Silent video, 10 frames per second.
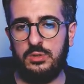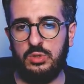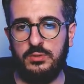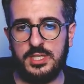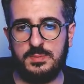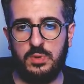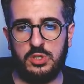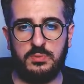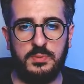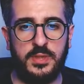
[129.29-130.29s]
dove è
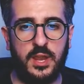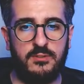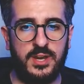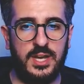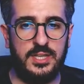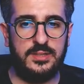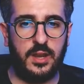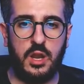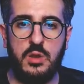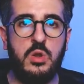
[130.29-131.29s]
esploso prima di arrivare
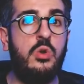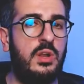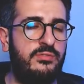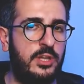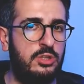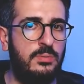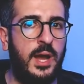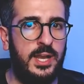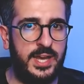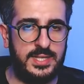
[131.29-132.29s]
all'Inter, non ha fatto
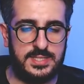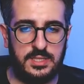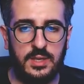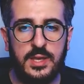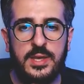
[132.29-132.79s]
male, anzi